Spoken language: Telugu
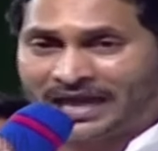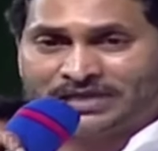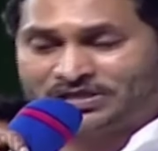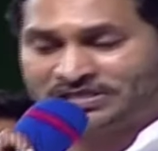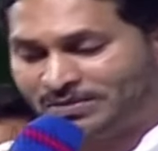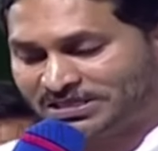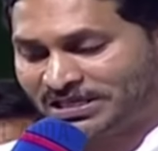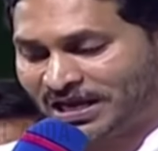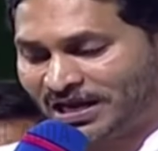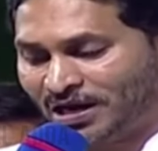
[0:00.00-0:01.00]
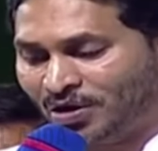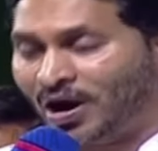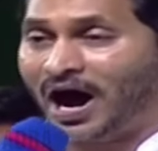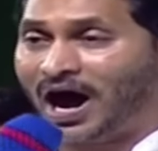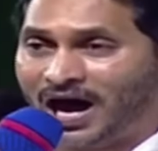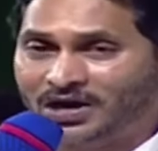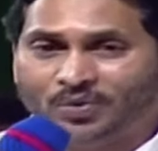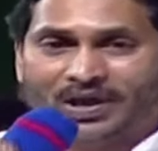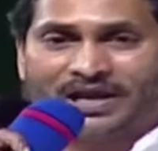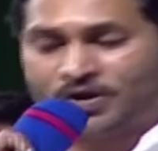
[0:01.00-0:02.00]
ఐదు సంవత్సరాలలో ఆరు
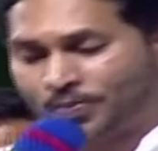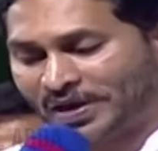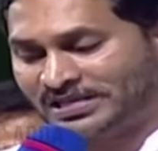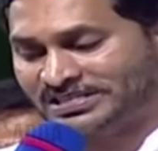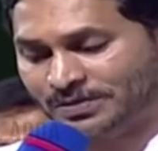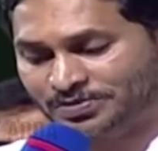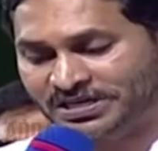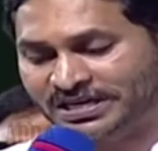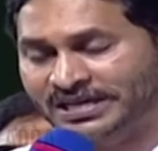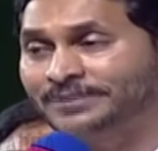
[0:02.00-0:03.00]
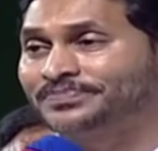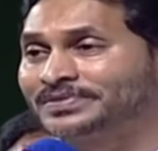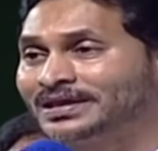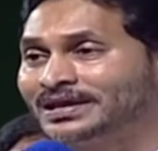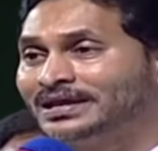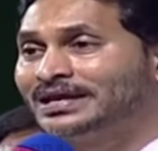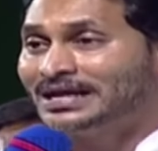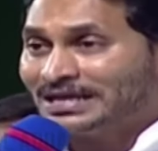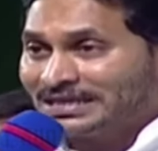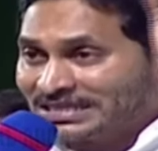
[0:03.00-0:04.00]
వేల రూపాయలు సబ్సిడీ
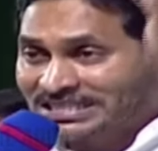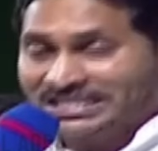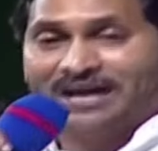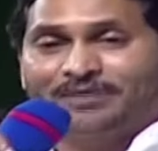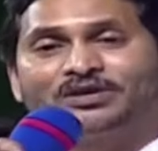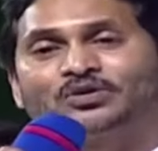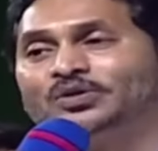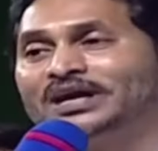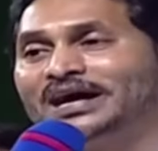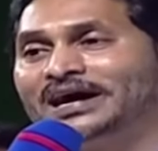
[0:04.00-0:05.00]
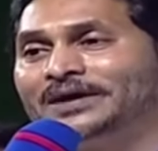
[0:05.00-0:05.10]
ఇస్తామని కూడా